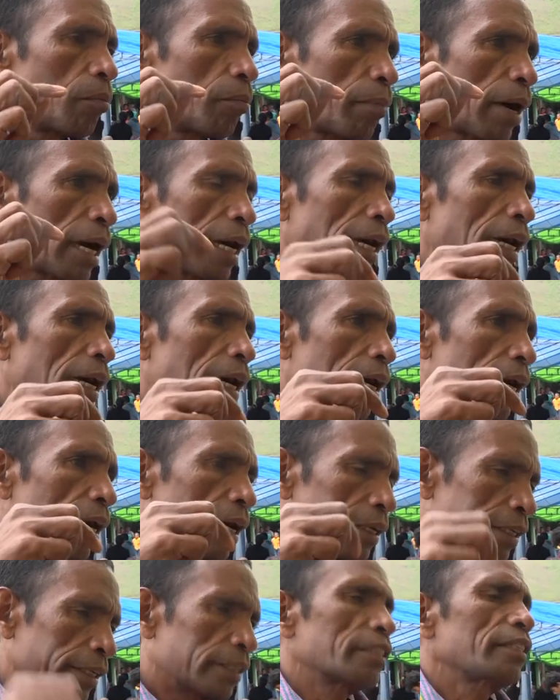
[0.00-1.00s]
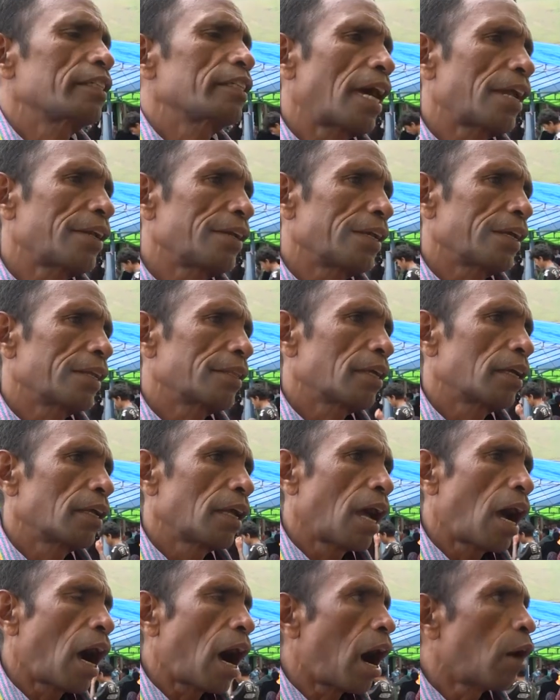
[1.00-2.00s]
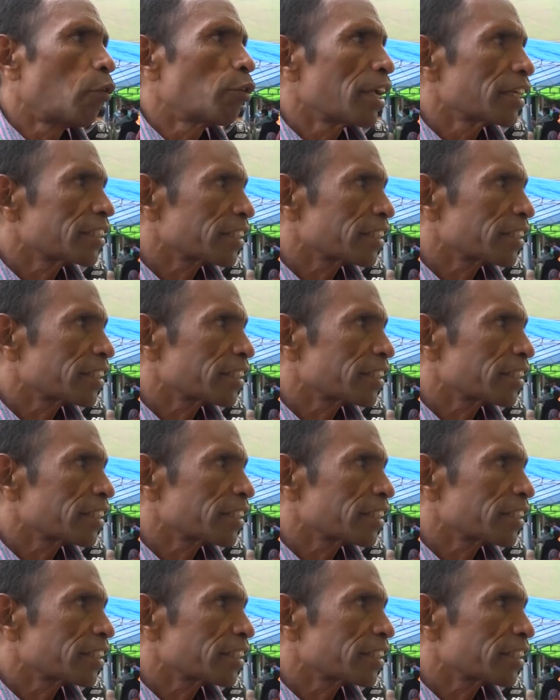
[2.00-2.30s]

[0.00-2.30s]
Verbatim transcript: maka dete cidade de auni